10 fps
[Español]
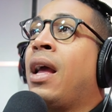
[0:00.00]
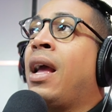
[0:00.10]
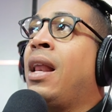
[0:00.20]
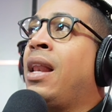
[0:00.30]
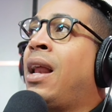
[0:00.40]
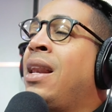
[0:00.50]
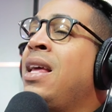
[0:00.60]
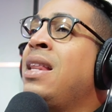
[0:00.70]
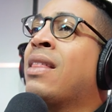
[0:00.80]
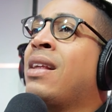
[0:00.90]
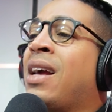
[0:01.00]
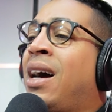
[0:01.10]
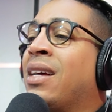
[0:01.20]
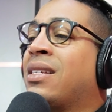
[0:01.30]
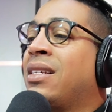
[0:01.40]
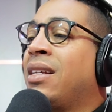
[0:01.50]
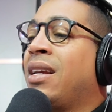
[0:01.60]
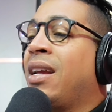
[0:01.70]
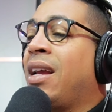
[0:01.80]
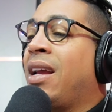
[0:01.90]
la línea del gas,
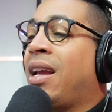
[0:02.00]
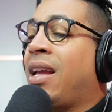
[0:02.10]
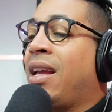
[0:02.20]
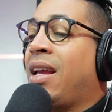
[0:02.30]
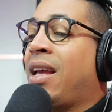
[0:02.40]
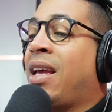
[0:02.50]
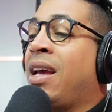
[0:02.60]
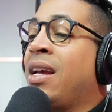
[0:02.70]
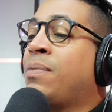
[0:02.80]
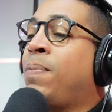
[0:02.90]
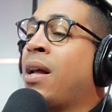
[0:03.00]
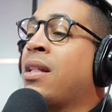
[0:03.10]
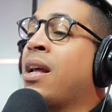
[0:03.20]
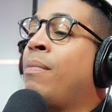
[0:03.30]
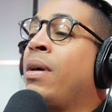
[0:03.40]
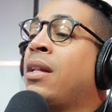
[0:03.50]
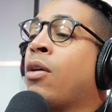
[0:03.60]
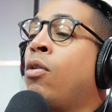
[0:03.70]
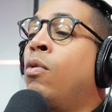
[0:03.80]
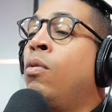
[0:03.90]
que es prácticamente
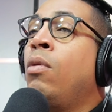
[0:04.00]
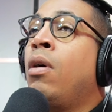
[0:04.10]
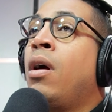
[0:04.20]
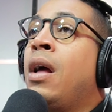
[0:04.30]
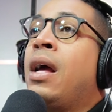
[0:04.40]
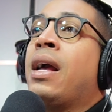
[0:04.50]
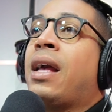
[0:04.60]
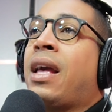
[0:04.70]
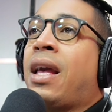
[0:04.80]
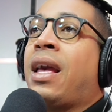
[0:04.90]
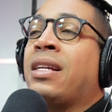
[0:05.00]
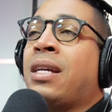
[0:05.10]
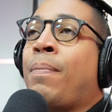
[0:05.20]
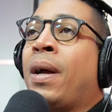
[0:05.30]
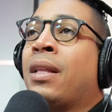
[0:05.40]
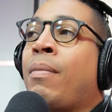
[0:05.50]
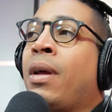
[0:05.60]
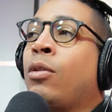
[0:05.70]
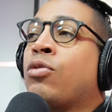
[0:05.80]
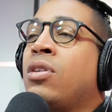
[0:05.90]
común, que ese
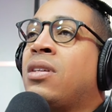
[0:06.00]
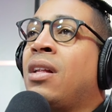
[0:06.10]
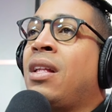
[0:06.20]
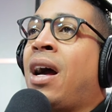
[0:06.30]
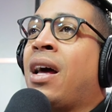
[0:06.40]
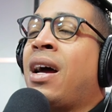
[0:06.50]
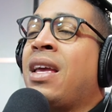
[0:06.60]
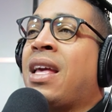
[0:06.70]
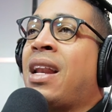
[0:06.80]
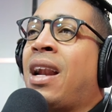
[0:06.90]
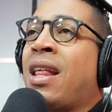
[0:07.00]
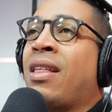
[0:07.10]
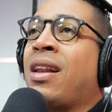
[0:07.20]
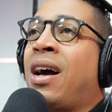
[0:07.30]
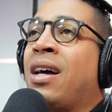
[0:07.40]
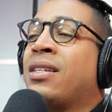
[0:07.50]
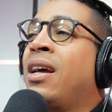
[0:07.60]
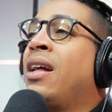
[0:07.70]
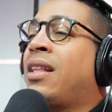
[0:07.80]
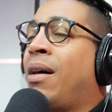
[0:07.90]
apartamento se incendiara y que la línea del gas
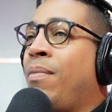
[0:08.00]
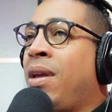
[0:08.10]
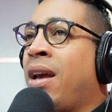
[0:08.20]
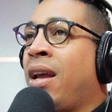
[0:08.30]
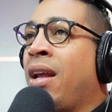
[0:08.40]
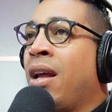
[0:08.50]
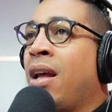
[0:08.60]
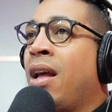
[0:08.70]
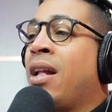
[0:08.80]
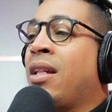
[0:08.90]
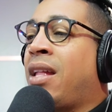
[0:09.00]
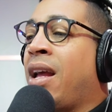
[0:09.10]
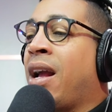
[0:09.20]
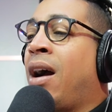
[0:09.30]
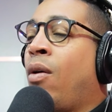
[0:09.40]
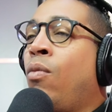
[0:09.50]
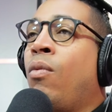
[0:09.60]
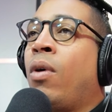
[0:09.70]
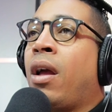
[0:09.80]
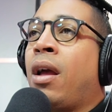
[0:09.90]
también tenga
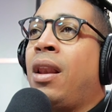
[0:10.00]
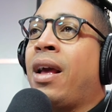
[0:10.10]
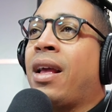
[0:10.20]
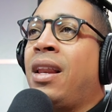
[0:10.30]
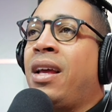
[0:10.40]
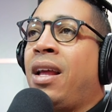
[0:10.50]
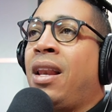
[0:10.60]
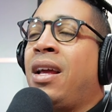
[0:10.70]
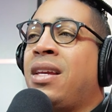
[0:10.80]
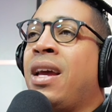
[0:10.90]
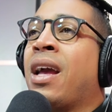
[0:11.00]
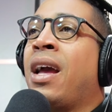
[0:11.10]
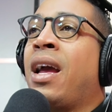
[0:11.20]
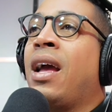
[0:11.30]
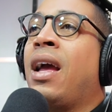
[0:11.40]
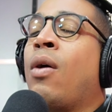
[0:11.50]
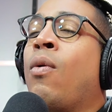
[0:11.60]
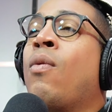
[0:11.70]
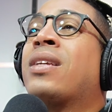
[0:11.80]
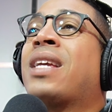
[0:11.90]
un, eh, eh, le, llegue
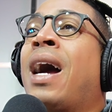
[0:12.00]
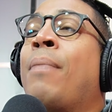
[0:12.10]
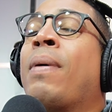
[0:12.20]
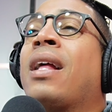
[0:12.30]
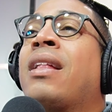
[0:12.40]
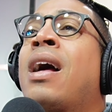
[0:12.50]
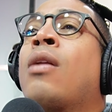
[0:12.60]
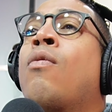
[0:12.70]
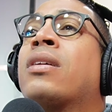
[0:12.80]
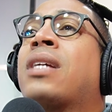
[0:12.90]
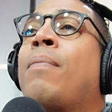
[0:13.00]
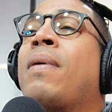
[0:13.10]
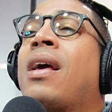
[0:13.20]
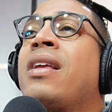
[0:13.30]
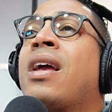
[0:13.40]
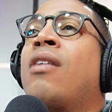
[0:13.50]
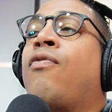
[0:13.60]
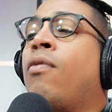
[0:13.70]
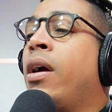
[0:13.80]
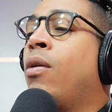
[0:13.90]
un escape, que tenga algún escape y que le llegue el
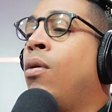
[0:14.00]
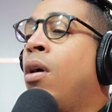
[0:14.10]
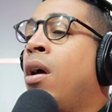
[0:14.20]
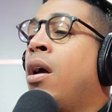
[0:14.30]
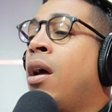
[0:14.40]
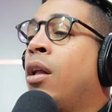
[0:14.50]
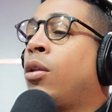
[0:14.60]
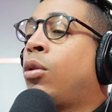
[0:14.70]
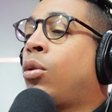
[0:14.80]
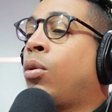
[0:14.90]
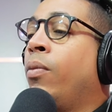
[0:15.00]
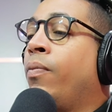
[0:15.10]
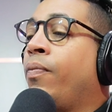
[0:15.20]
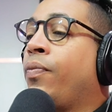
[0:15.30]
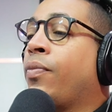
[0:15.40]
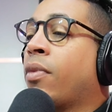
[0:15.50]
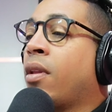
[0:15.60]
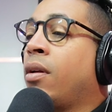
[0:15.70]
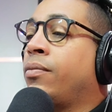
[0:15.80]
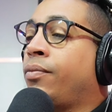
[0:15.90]
fuego. Que siempre se mantiene
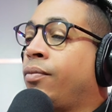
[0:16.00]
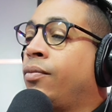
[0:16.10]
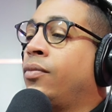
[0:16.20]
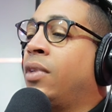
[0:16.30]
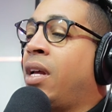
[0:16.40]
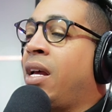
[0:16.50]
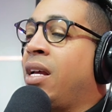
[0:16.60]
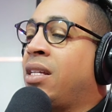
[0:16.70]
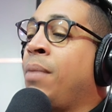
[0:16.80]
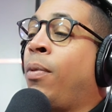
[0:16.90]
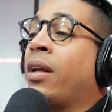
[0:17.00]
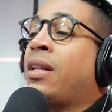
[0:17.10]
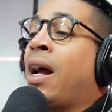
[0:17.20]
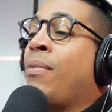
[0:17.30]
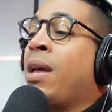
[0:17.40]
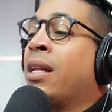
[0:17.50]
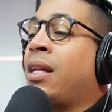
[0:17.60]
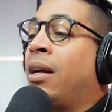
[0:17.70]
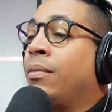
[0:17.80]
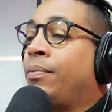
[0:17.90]
abierta esa línea. Sí, porque están abiertas